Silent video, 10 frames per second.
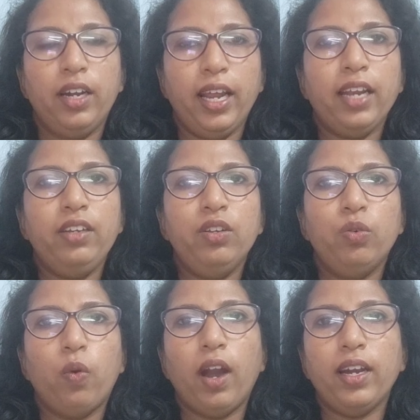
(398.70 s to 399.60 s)
রেড
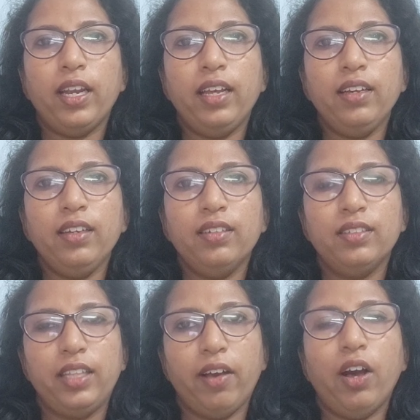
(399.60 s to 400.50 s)
ওয়ার্নিং
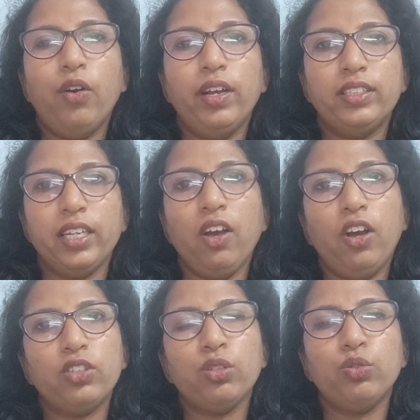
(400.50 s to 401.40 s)
দেওয়া হয়েছে
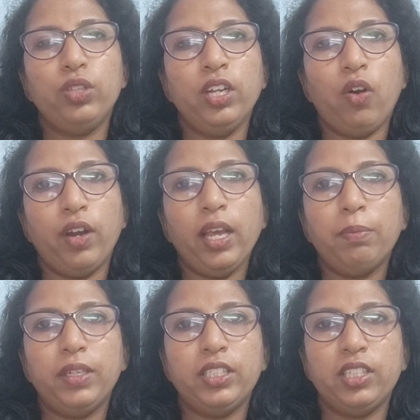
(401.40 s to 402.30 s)
হয়তো দুদিন
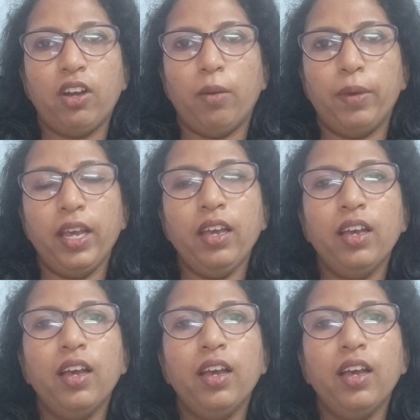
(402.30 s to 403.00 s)
অনেক বৃষ্টি হবে